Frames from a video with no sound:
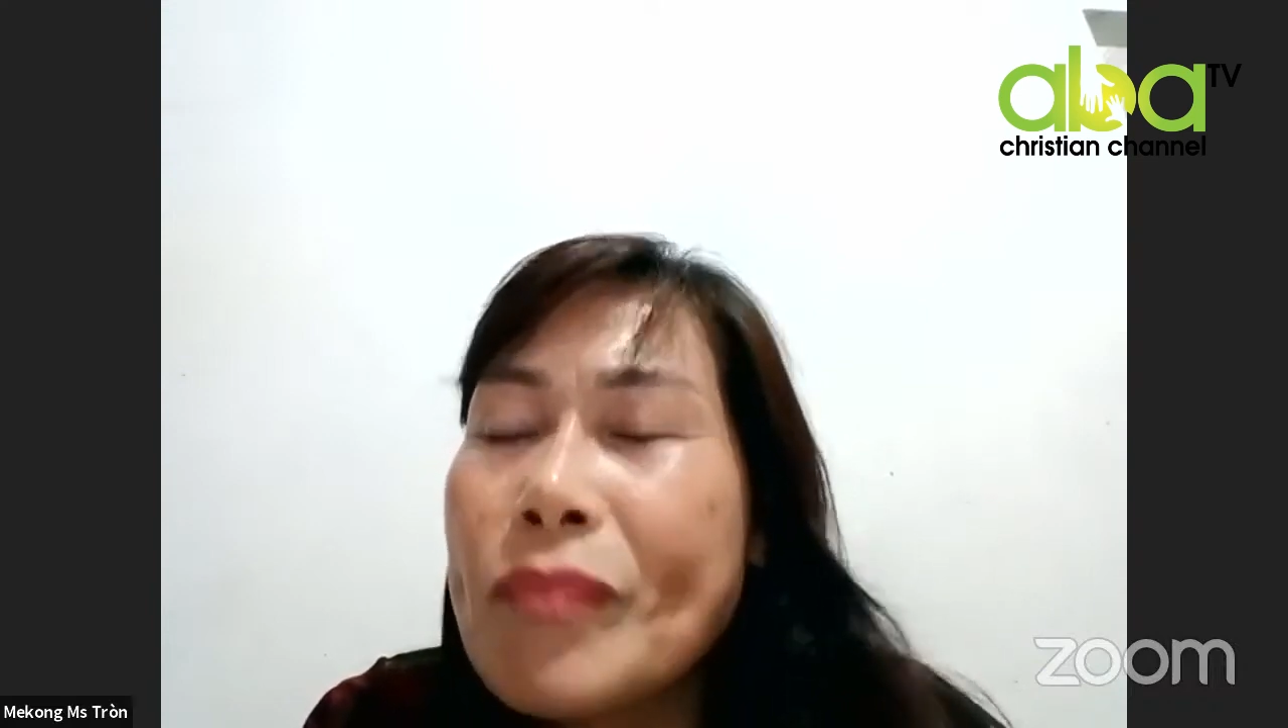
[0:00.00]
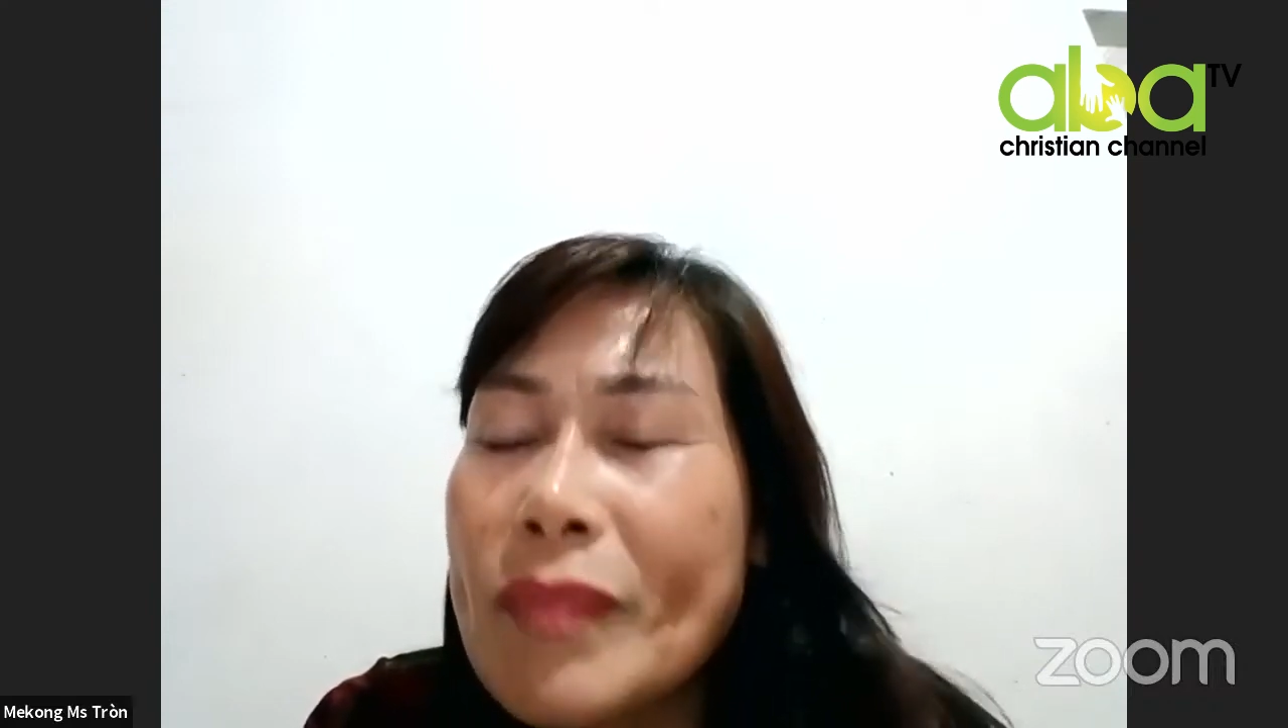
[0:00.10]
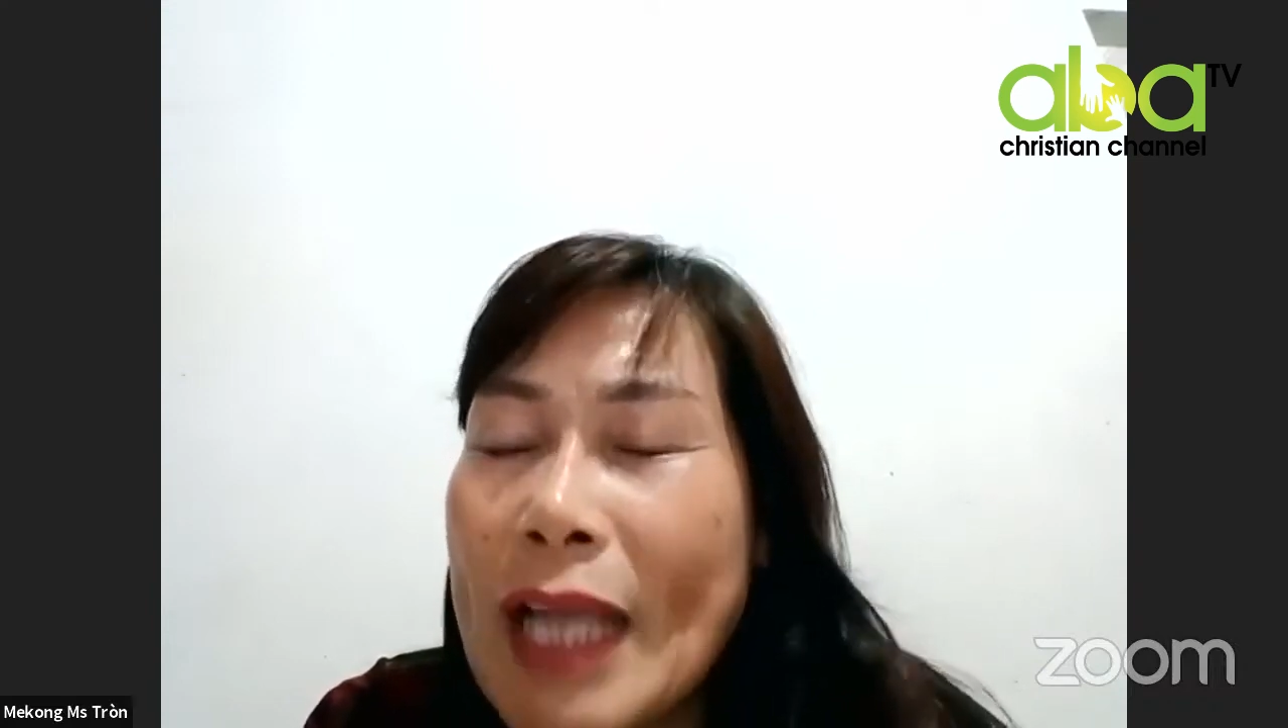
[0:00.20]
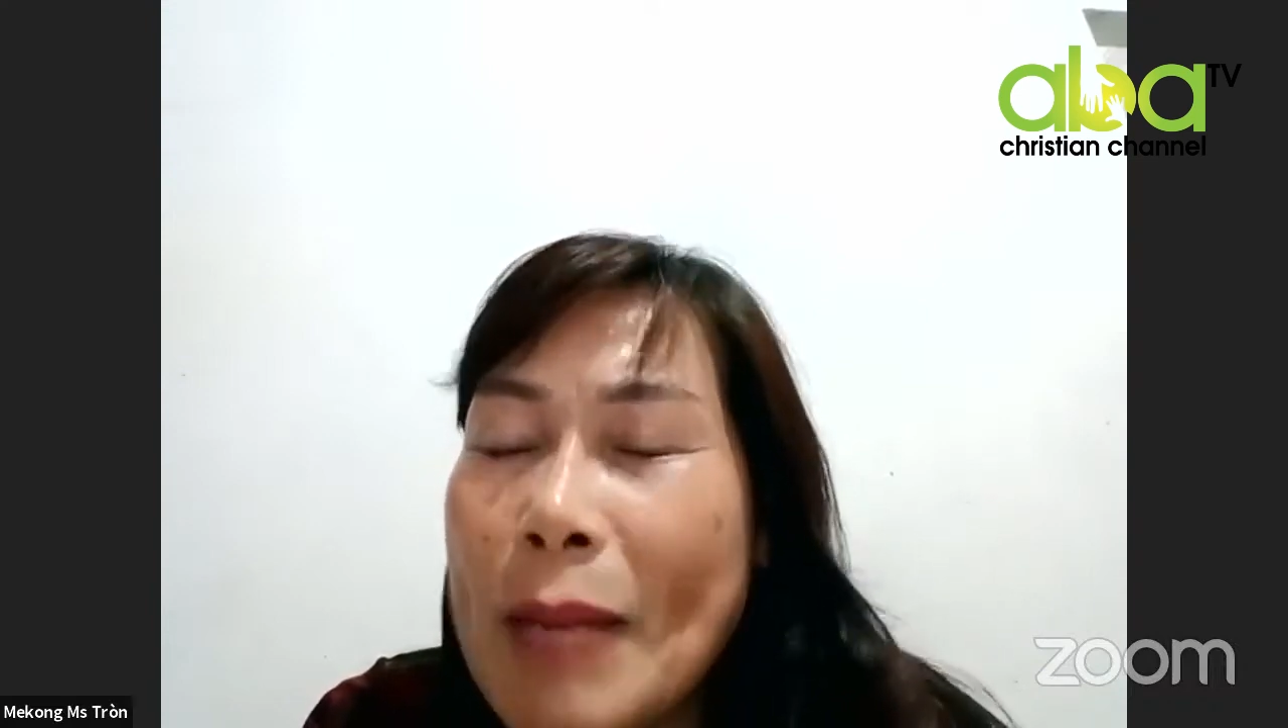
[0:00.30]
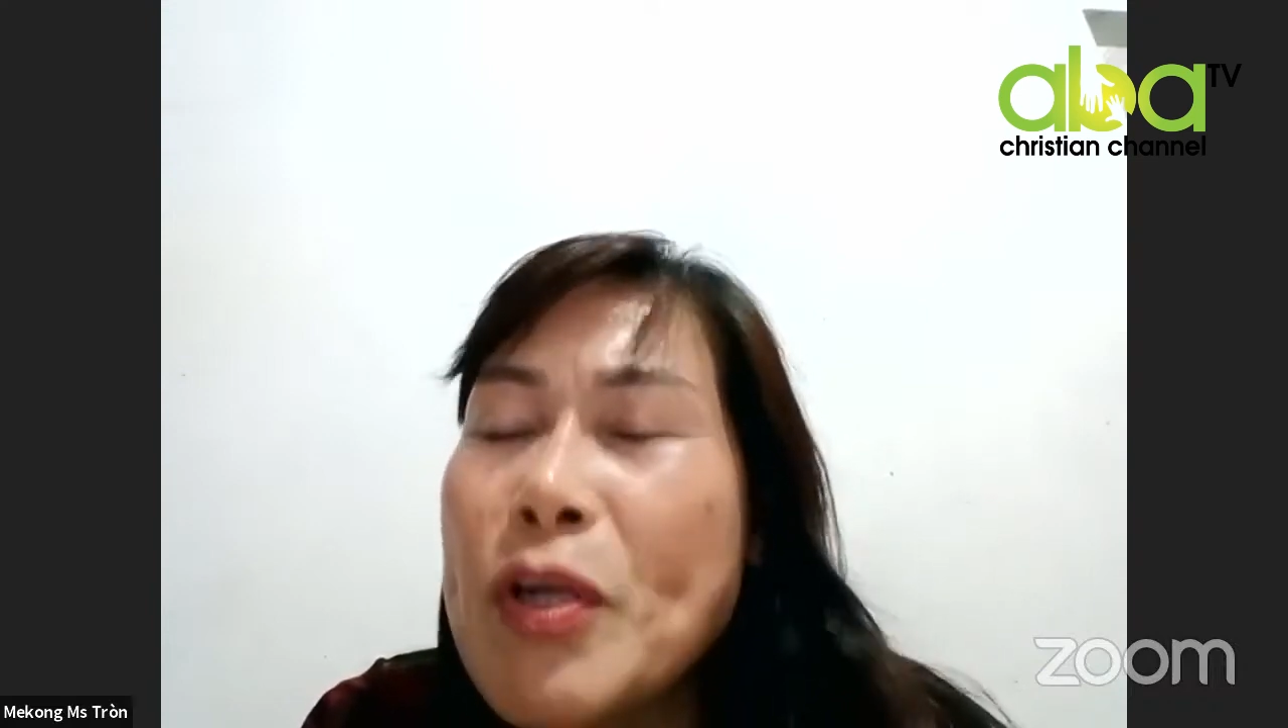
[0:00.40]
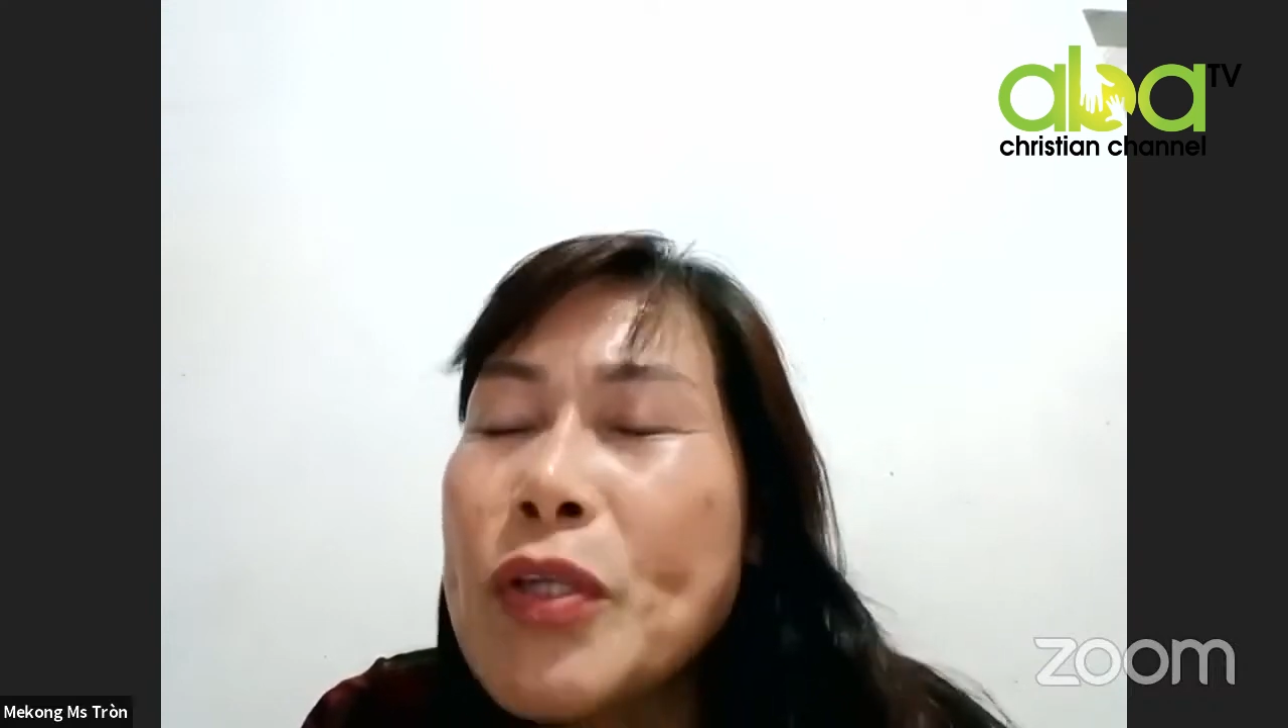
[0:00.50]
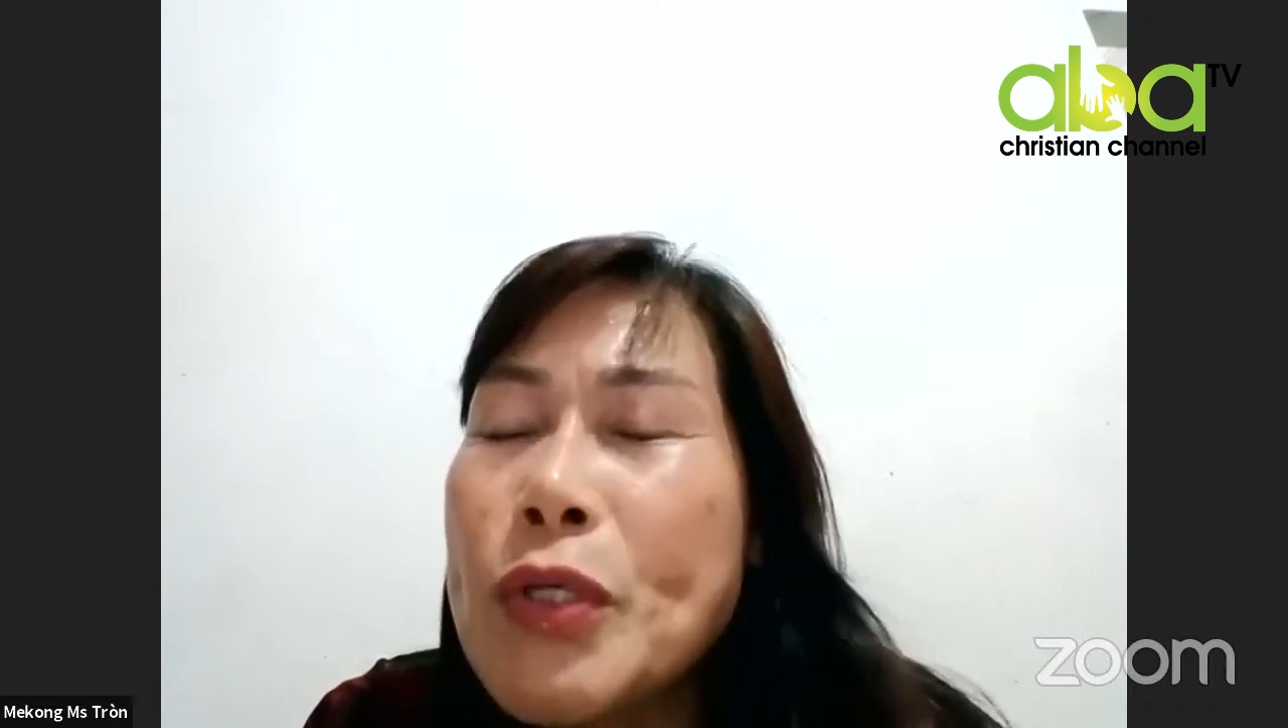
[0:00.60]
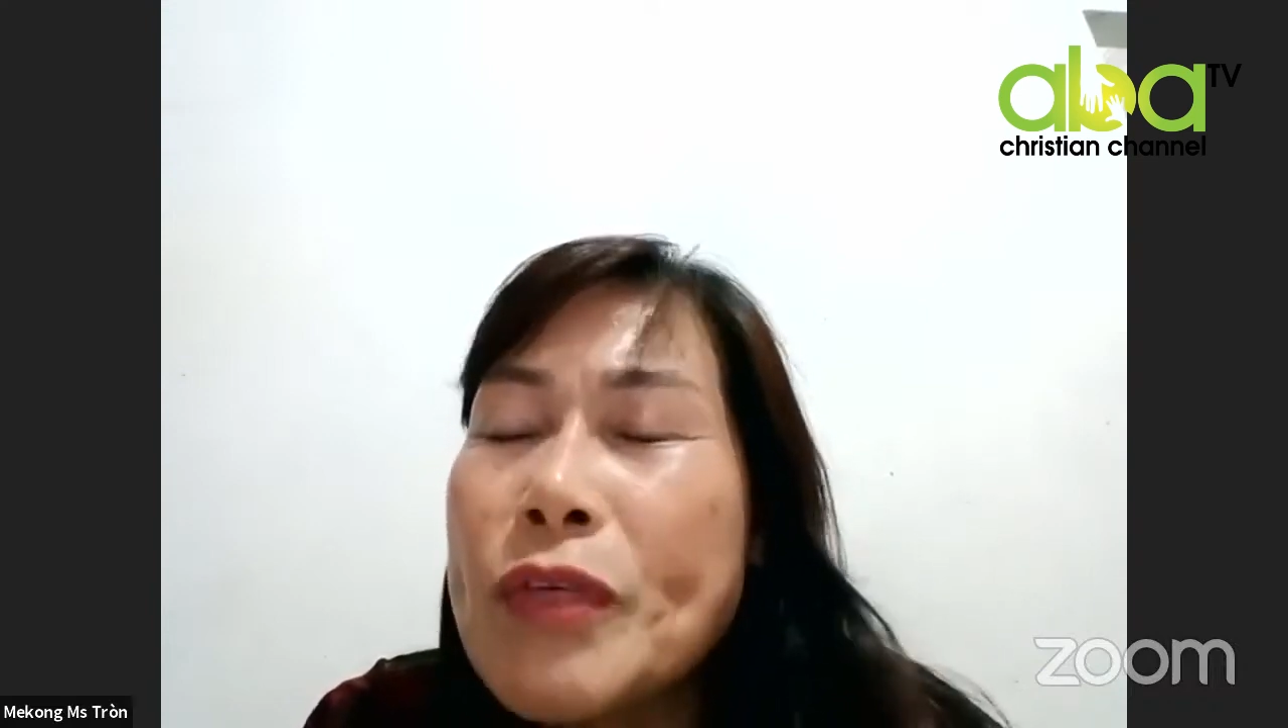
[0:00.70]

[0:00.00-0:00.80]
cảm ơn Chúa